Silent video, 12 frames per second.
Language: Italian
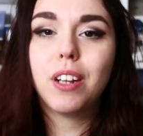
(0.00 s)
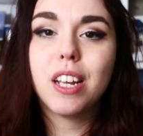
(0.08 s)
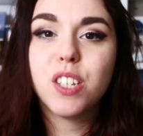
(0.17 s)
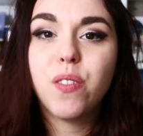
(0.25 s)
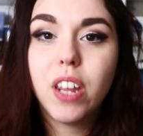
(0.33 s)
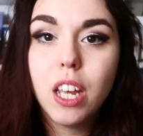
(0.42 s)

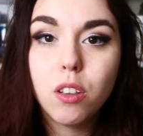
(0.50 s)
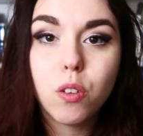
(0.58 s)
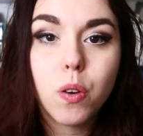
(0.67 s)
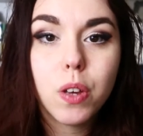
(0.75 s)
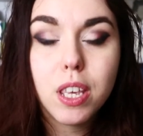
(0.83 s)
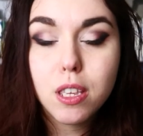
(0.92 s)

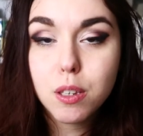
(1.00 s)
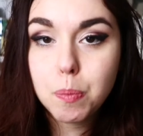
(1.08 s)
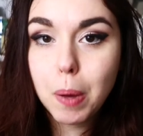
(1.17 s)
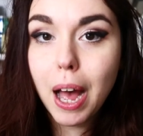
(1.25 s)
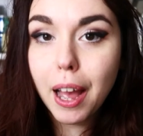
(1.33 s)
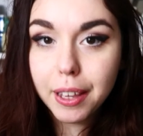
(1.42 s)
trasferito in
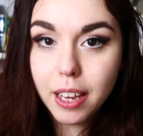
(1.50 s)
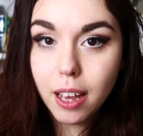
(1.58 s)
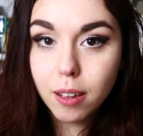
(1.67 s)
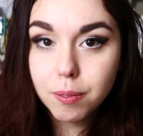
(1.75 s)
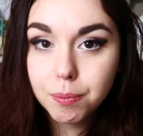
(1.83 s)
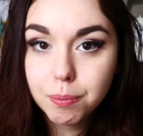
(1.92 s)

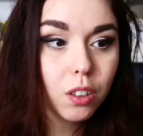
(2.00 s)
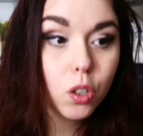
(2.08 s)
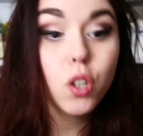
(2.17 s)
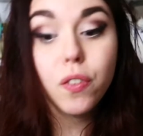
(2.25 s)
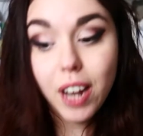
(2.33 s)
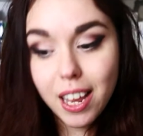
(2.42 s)
Spagna,
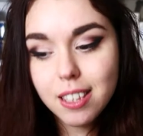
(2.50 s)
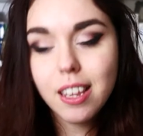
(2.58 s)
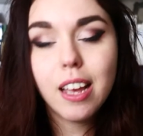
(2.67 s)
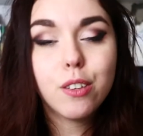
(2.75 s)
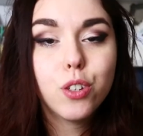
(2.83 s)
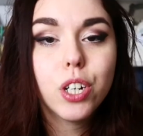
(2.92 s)

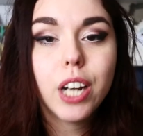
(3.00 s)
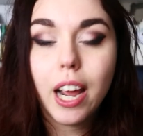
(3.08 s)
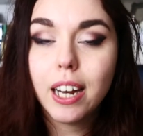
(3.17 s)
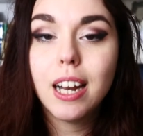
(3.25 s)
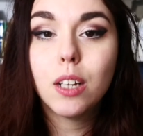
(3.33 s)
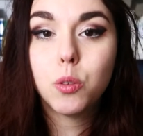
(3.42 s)
dovresti
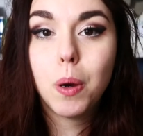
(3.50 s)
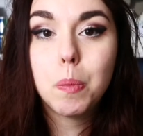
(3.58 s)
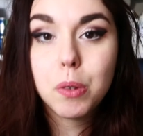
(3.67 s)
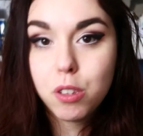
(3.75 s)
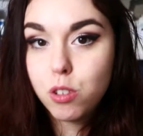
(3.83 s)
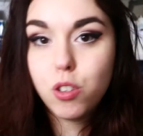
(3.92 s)
aggiornare la tua
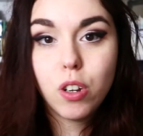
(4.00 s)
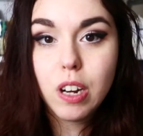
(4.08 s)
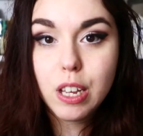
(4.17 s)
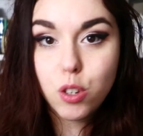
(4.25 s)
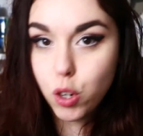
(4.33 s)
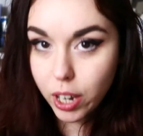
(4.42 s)

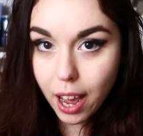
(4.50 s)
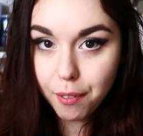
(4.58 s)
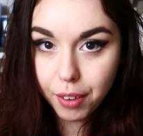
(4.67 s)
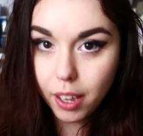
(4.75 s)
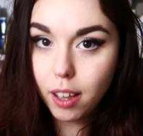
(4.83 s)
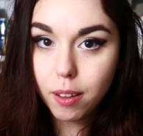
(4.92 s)
posizione
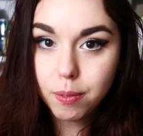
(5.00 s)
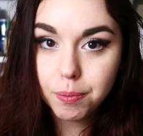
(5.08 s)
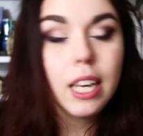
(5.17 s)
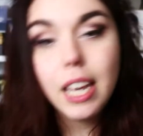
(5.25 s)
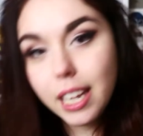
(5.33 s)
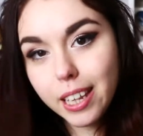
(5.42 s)
geografica.
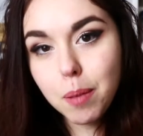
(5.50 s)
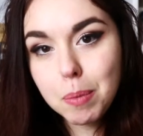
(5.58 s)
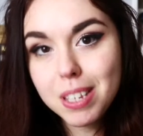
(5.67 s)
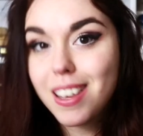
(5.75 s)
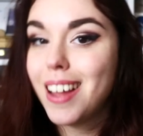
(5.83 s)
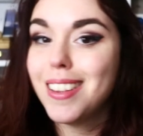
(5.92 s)
Idem
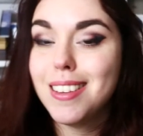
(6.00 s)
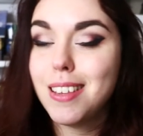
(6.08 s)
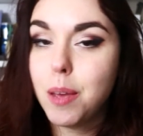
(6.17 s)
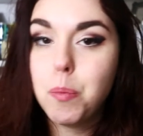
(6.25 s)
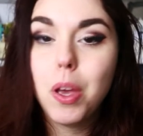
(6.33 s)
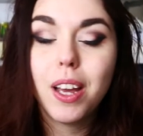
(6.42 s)
se ad
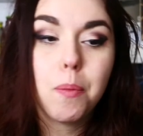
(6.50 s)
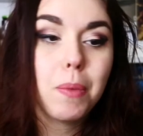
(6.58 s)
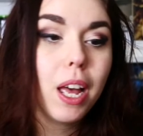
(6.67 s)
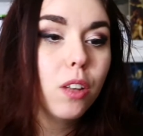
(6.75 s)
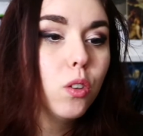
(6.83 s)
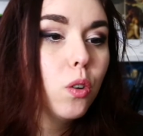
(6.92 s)
esempio è
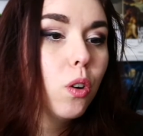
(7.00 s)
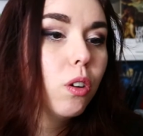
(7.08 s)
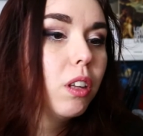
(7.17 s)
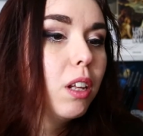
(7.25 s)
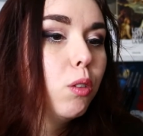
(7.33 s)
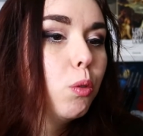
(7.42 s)
cambiato
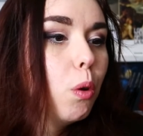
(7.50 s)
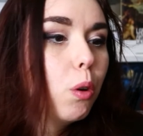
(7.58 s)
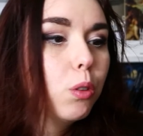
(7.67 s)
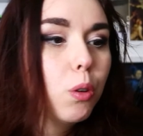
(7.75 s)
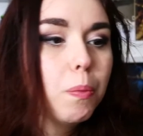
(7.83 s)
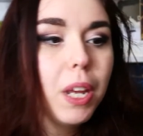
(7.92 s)
il tuo
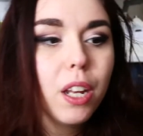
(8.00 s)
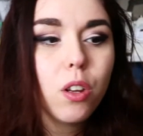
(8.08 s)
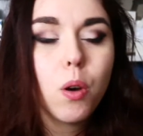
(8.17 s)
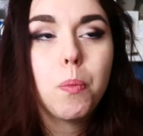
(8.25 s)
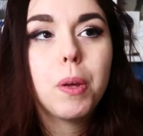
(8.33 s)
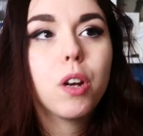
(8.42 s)

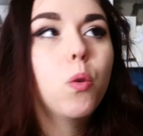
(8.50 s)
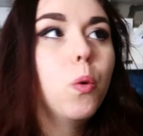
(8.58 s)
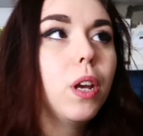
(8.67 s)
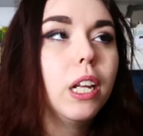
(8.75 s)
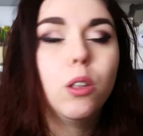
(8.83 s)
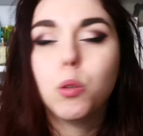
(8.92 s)
dominio, per
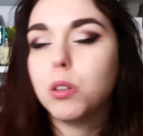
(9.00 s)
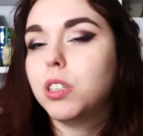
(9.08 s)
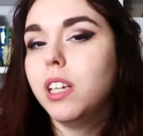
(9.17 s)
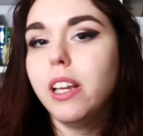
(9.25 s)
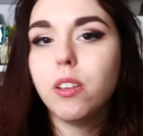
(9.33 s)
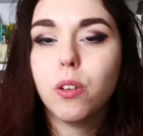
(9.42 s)
cui il tuo
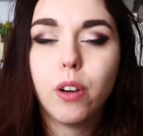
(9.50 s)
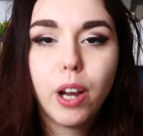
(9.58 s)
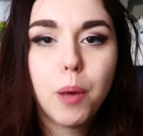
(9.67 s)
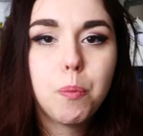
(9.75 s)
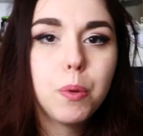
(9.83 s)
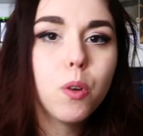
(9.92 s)
sito non
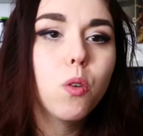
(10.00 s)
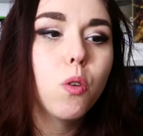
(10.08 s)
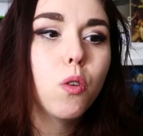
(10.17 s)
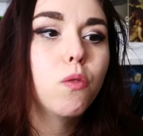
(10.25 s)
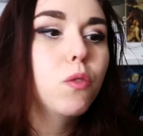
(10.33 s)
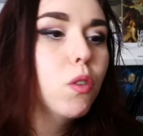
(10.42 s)
è più
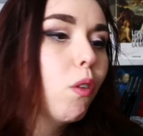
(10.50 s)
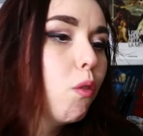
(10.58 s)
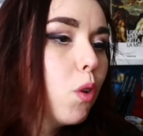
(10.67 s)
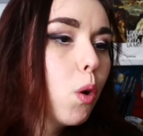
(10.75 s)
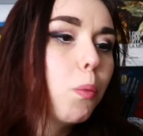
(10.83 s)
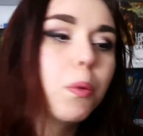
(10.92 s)

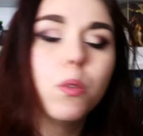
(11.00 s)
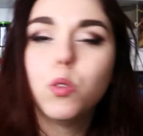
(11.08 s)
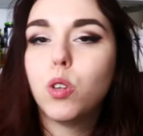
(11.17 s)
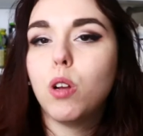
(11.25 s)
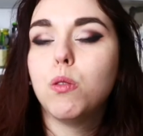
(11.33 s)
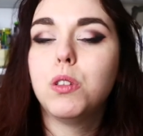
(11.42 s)

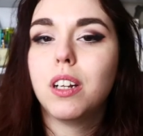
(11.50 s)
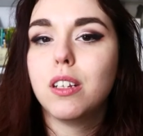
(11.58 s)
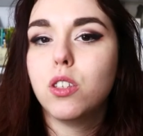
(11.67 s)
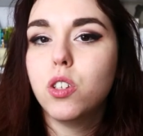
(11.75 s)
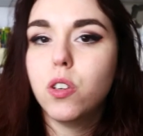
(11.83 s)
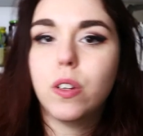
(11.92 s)

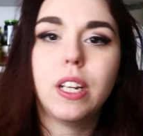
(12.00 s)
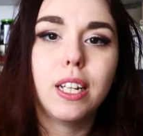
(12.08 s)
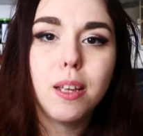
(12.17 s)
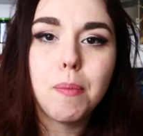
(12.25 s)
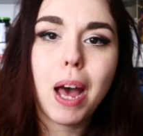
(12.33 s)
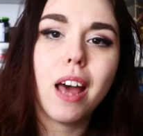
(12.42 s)

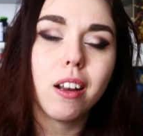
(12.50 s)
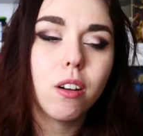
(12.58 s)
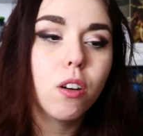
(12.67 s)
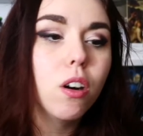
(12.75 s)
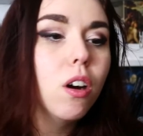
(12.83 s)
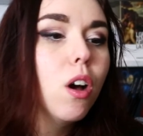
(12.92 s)

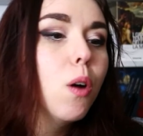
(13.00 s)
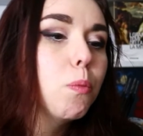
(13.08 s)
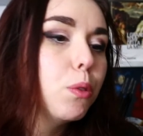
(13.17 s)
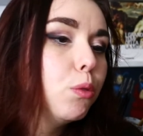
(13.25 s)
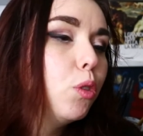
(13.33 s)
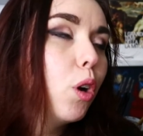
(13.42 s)

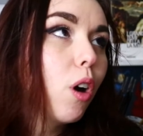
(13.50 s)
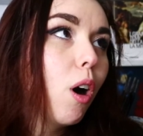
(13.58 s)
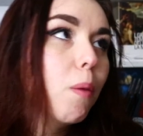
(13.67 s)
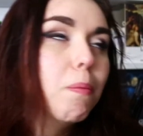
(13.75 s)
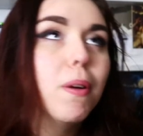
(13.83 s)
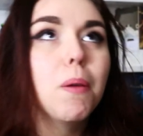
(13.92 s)

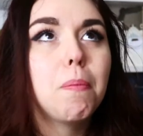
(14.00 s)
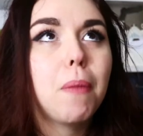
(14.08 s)
www.illustrazionidimarco.com